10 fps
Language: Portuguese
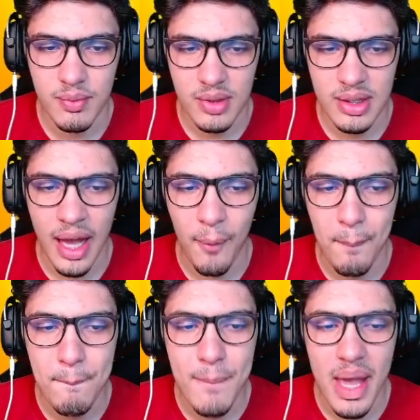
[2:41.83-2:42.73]
Tá, um
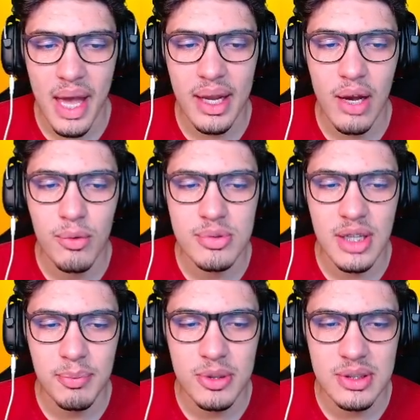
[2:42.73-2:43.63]
mega
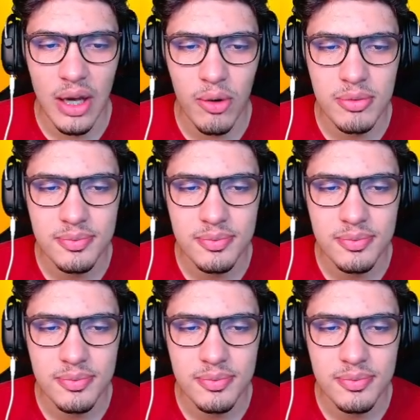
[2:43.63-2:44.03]
ultra portal.